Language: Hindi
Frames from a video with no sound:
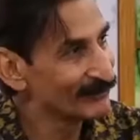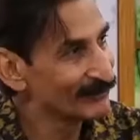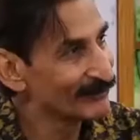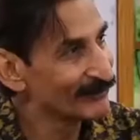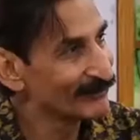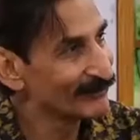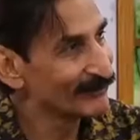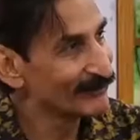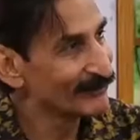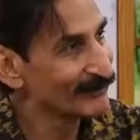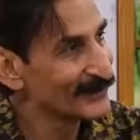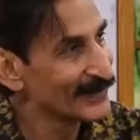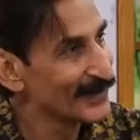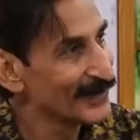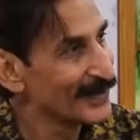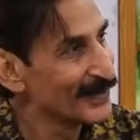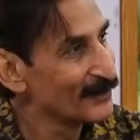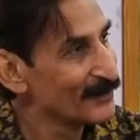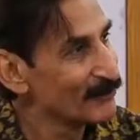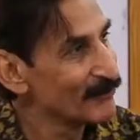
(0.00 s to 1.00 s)
जो है वो
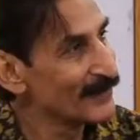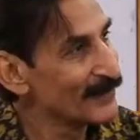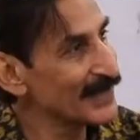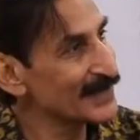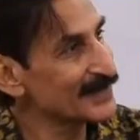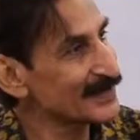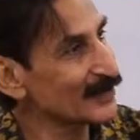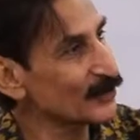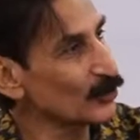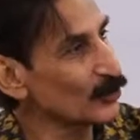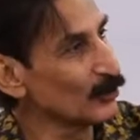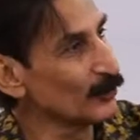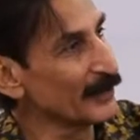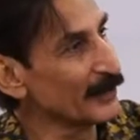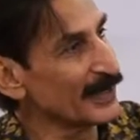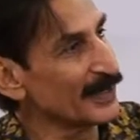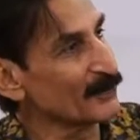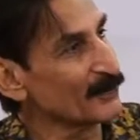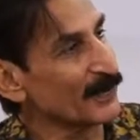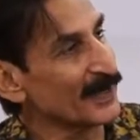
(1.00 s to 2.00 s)
खुद जाते रहते हैं दो
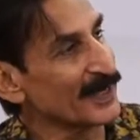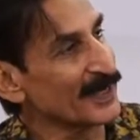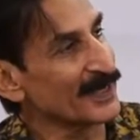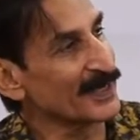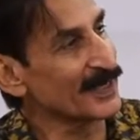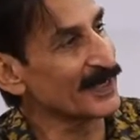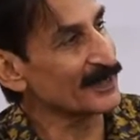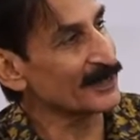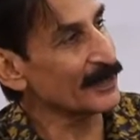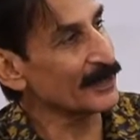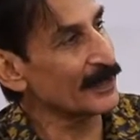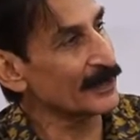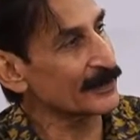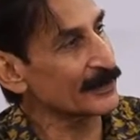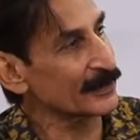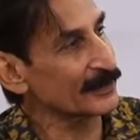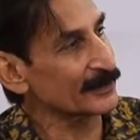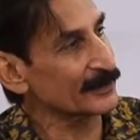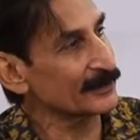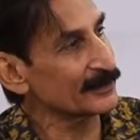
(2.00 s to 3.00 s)
महीने पहले गया था
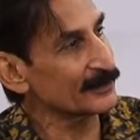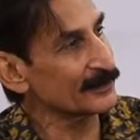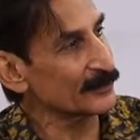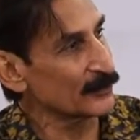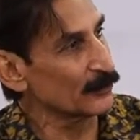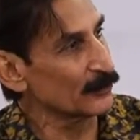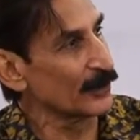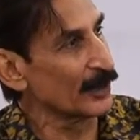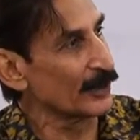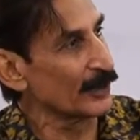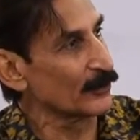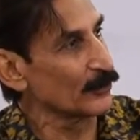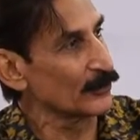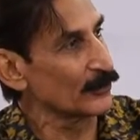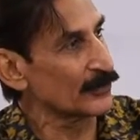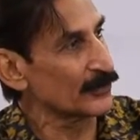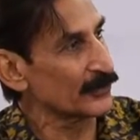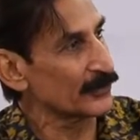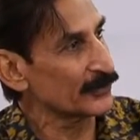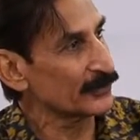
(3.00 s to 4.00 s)
अटक जो
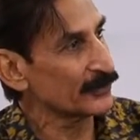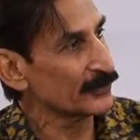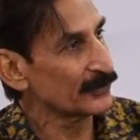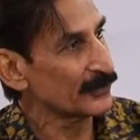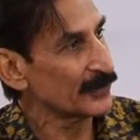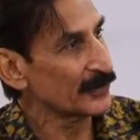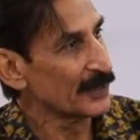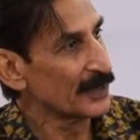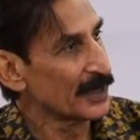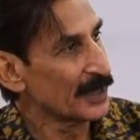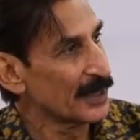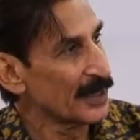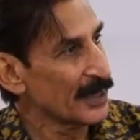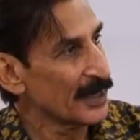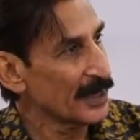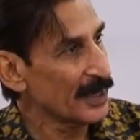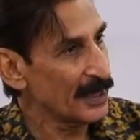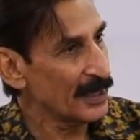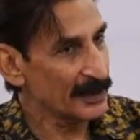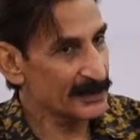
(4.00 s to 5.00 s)
आगोश
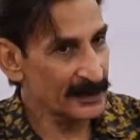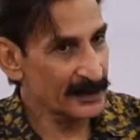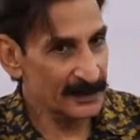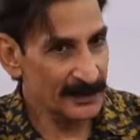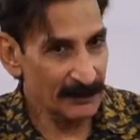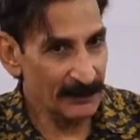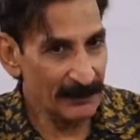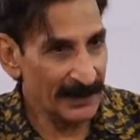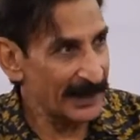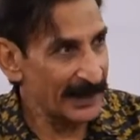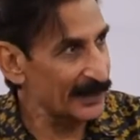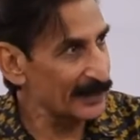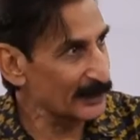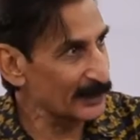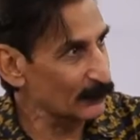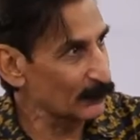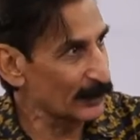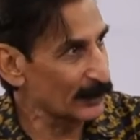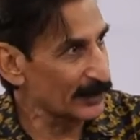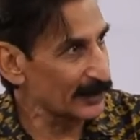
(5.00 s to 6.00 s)
अच्छा जब मैं
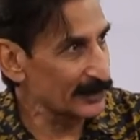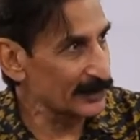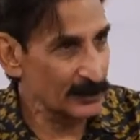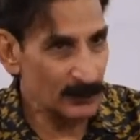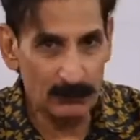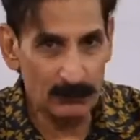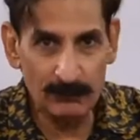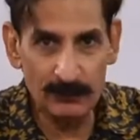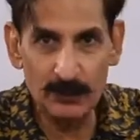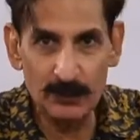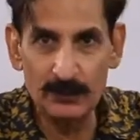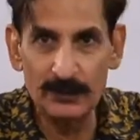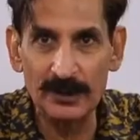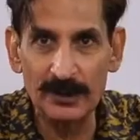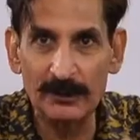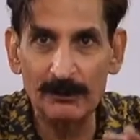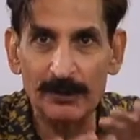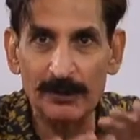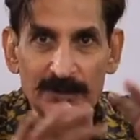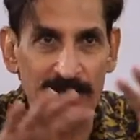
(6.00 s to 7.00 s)
एंटर हुआ ना जी तो वो
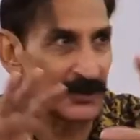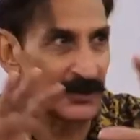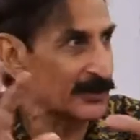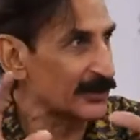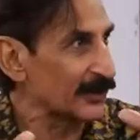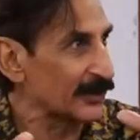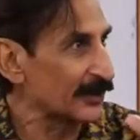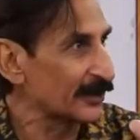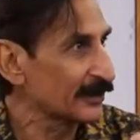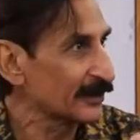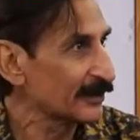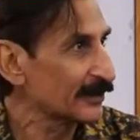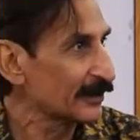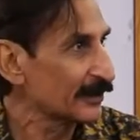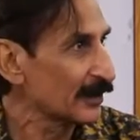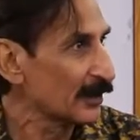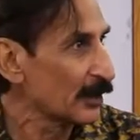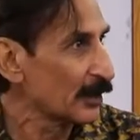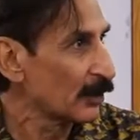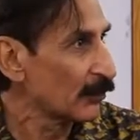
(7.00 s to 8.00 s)
जितने बच्चे थे
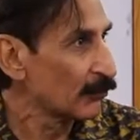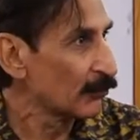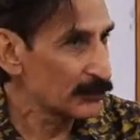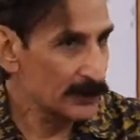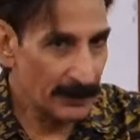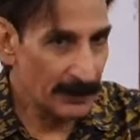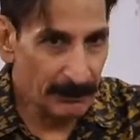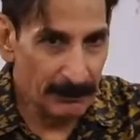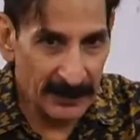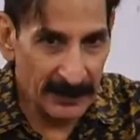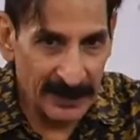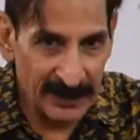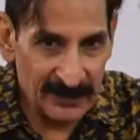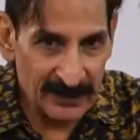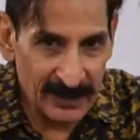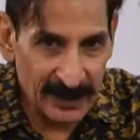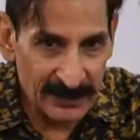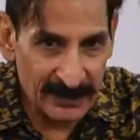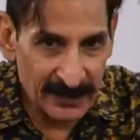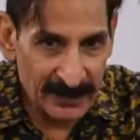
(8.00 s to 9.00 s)
हम्म। वो जब मेरे
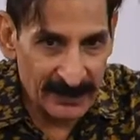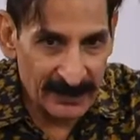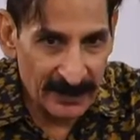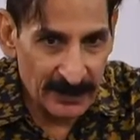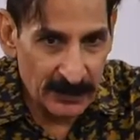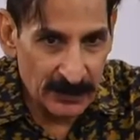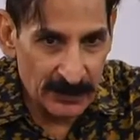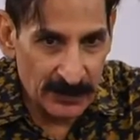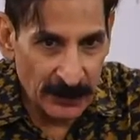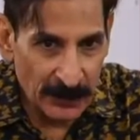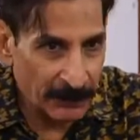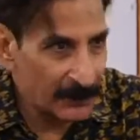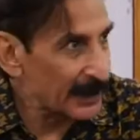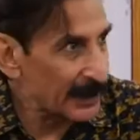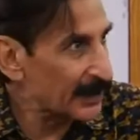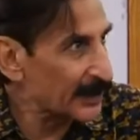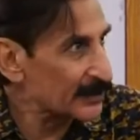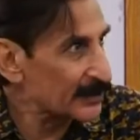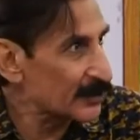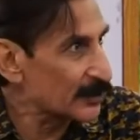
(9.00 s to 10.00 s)
साथ ऐसे
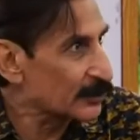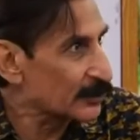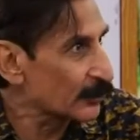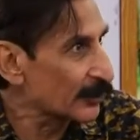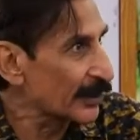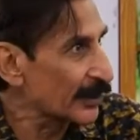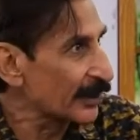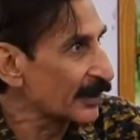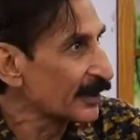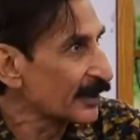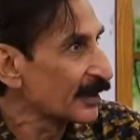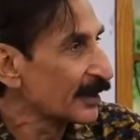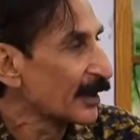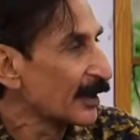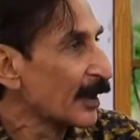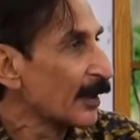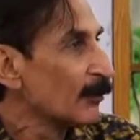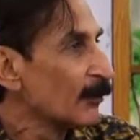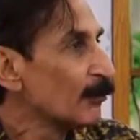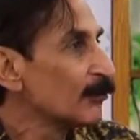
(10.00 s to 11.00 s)
चिपके ना जी जुड़े
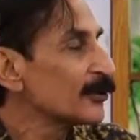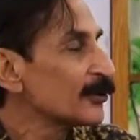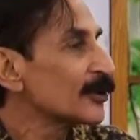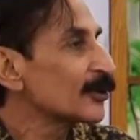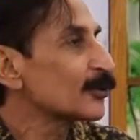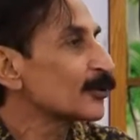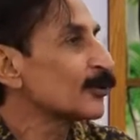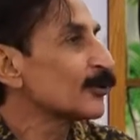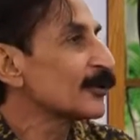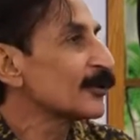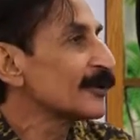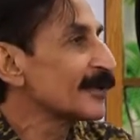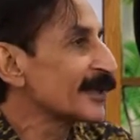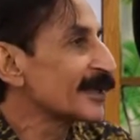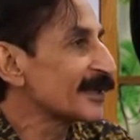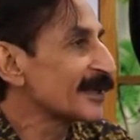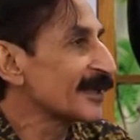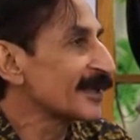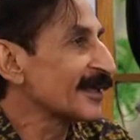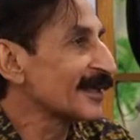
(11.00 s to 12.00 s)
मुझे थोड़ी देर
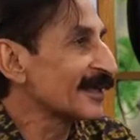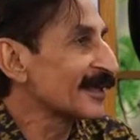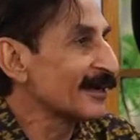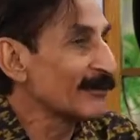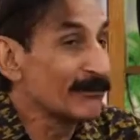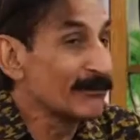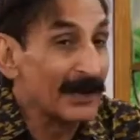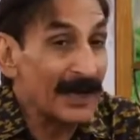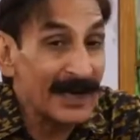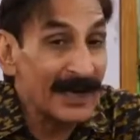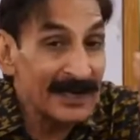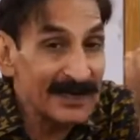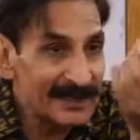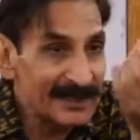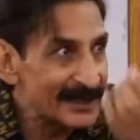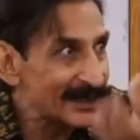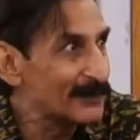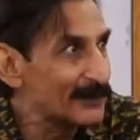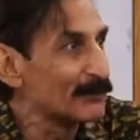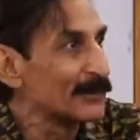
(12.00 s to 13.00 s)
के लिए लगा मैं
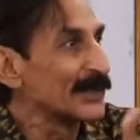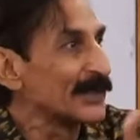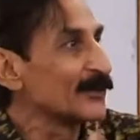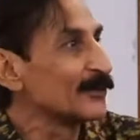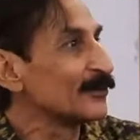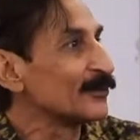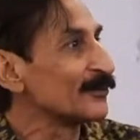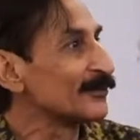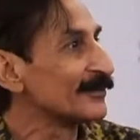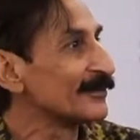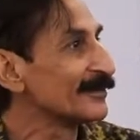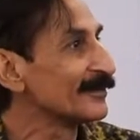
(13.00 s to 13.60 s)
इनकी अम्मी हूँ